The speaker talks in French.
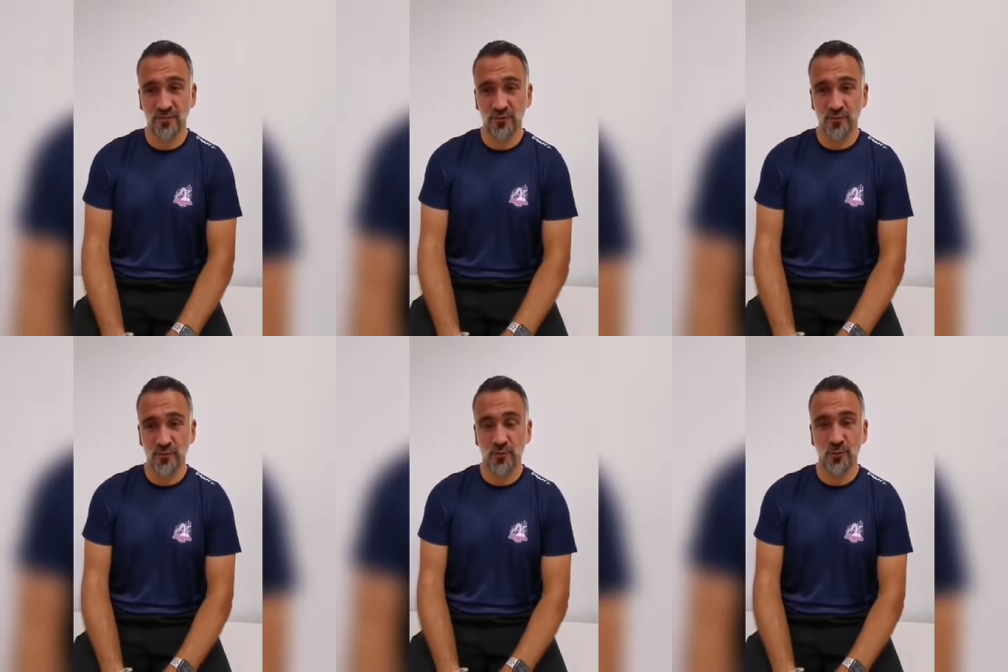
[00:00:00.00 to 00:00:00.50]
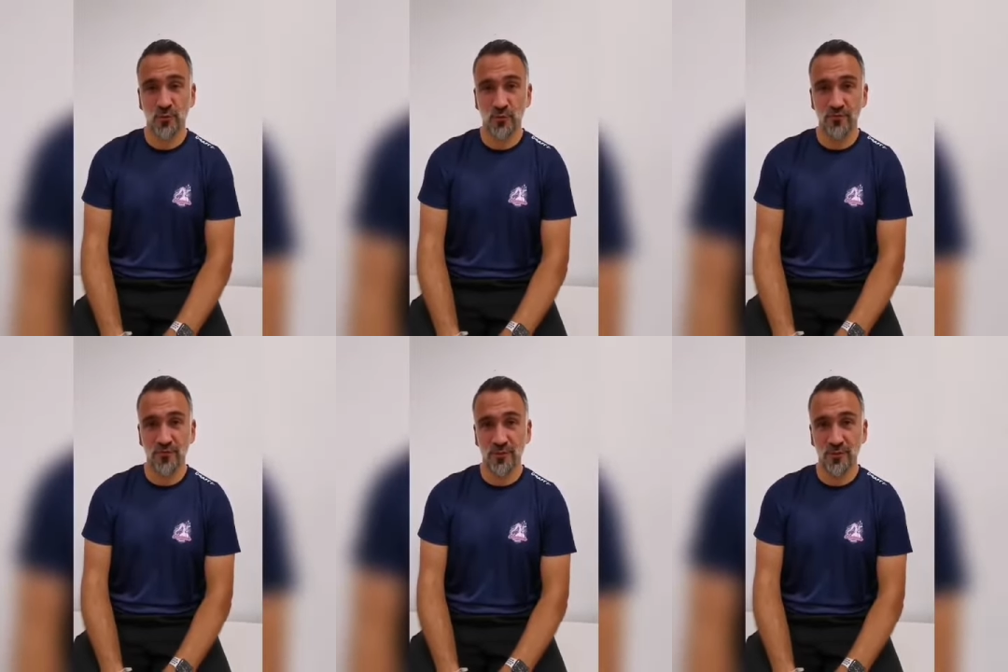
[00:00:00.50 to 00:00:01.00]
on se
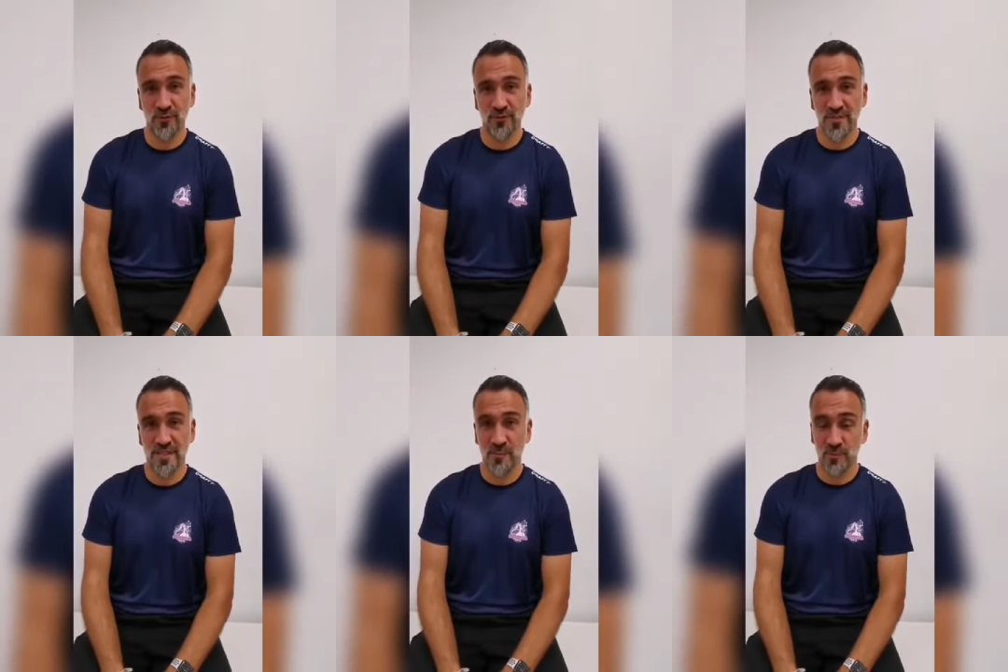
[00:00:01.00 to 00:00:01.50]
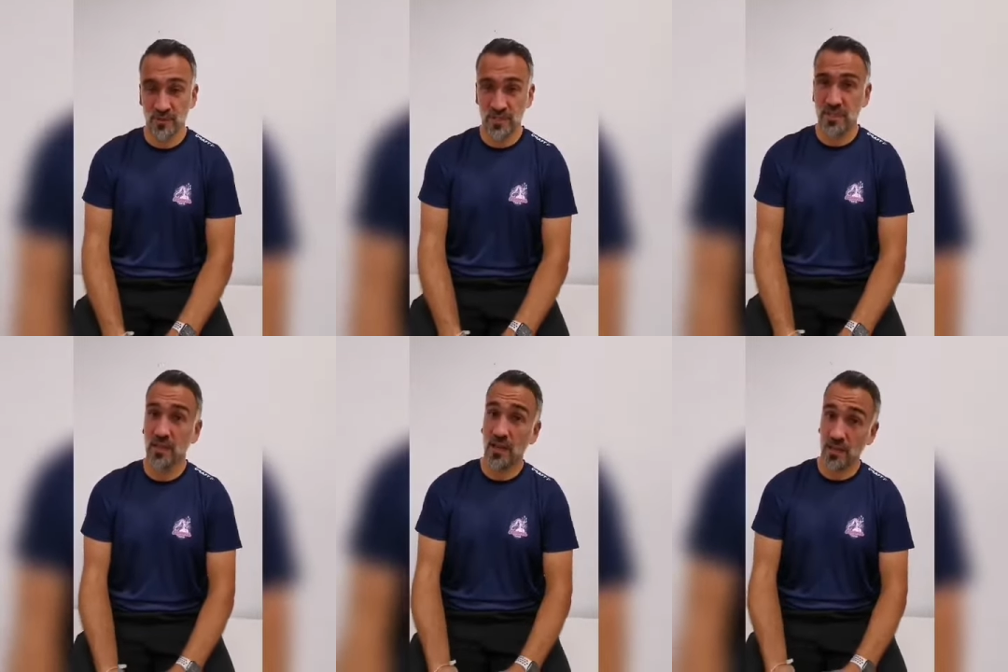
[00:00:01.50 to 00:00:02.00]
retrouve
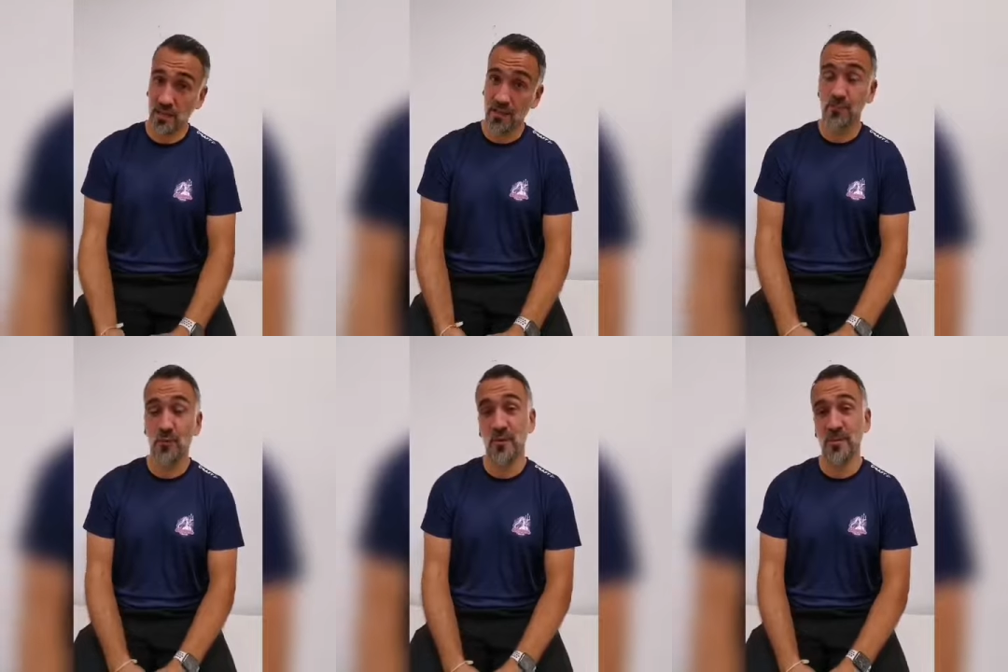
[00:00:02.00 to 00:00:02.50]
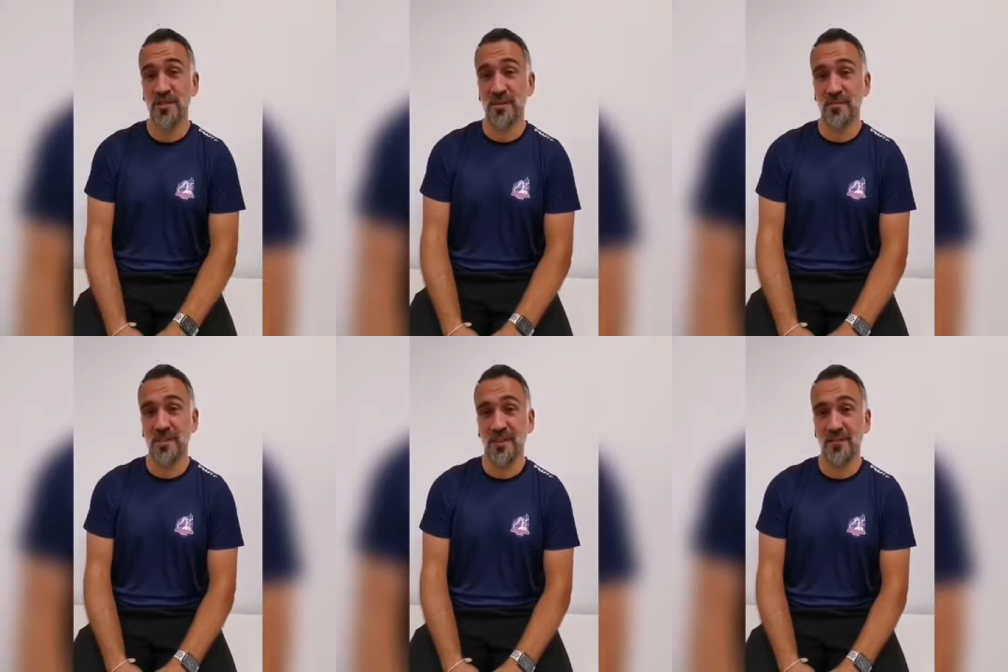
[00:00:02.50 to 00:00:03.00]
samedi à Eric pour un match
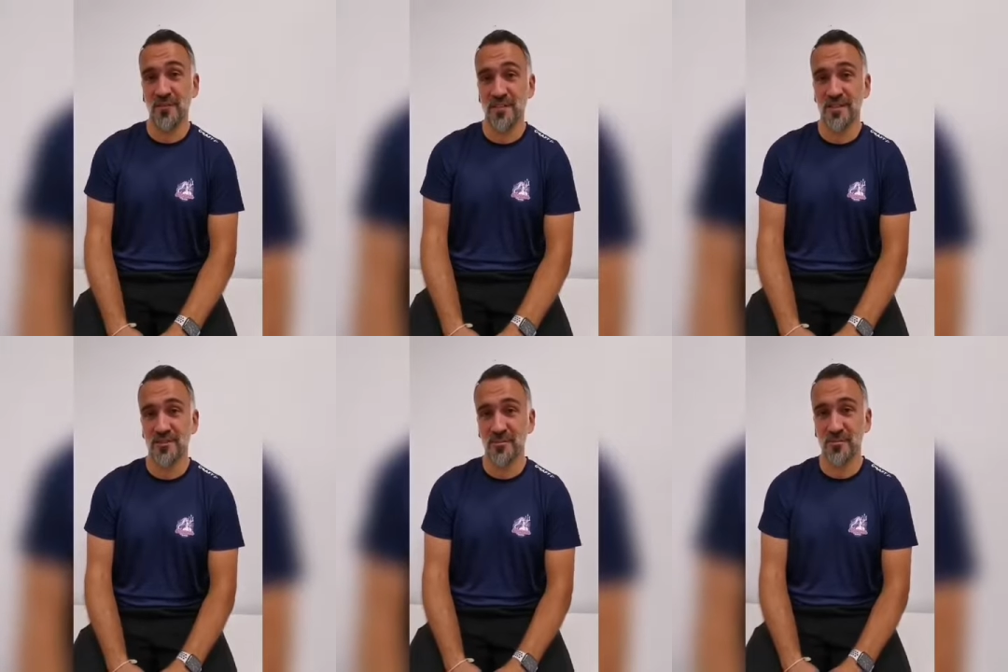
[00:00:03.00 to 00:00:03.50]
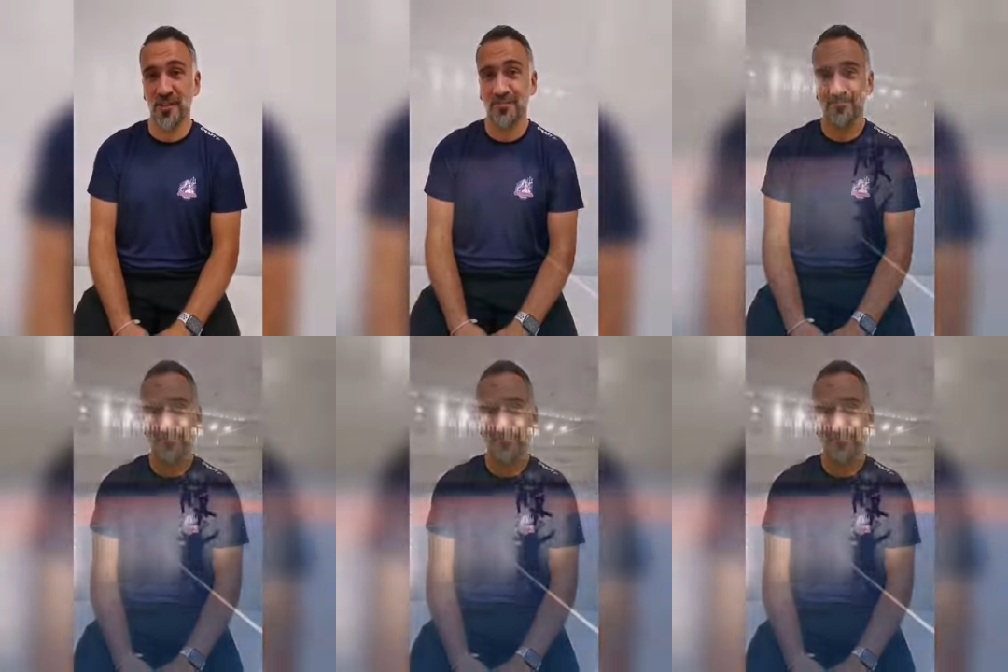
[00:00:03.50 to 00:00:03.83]
amical face à Chambray.